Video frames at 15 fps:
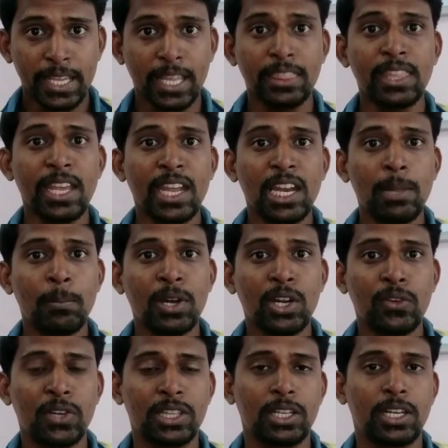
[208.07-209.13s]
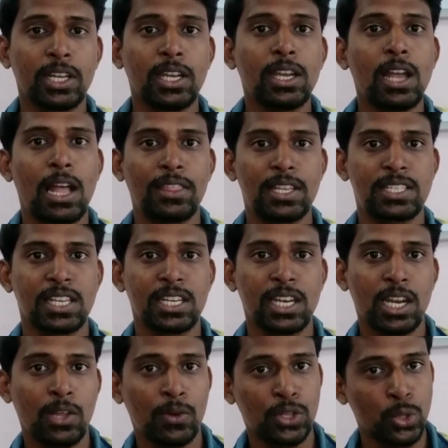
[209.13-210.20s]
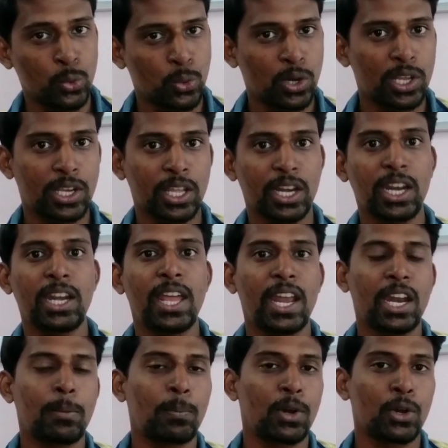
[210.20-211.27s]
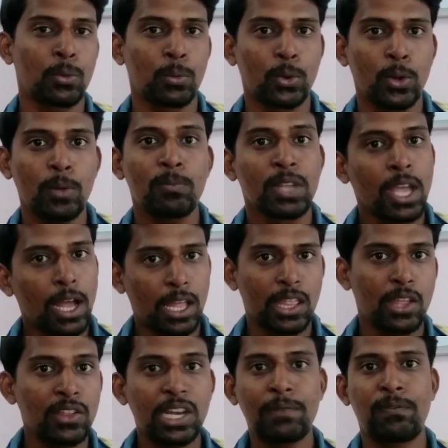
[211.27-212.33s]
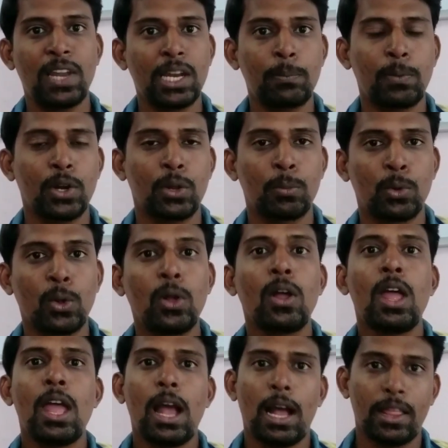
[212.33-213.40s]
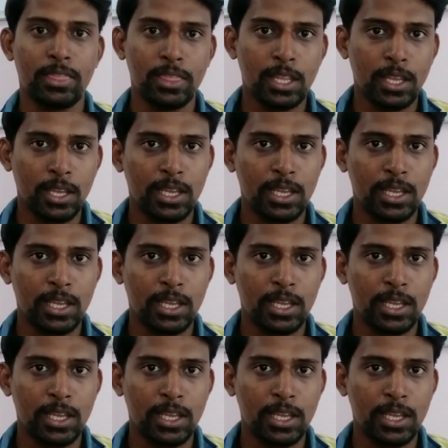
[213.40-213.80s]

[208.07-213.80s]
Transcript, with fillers: எந்த எலிமெண்ட் வந்துட்டு அந்த சிக்னலை வந்து உங்களுக்கு ரீடைரக்ட் பண்ணுமோ அதாவது ரிஃப்ளெக்ட் பண்ணுமோ அந்த